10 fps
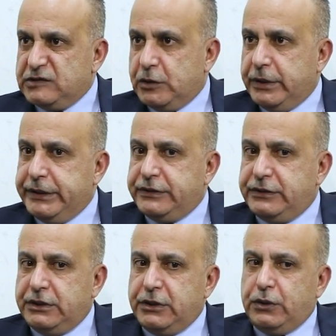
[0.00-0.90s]

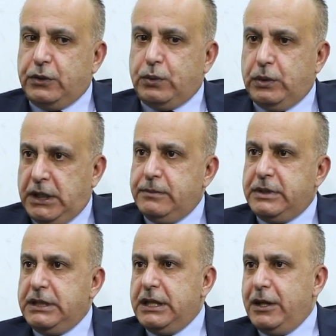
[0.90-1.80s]
كويس والحمد
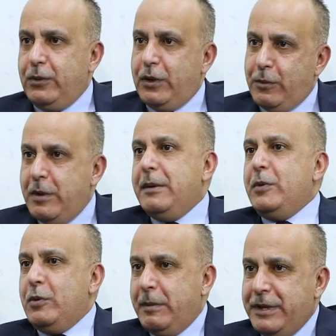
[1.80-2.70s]
لله
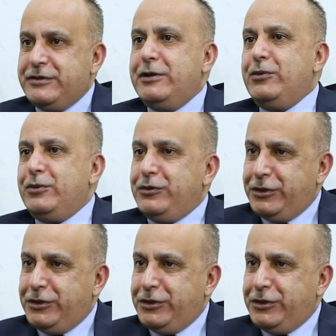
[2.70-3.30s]
وما زالوا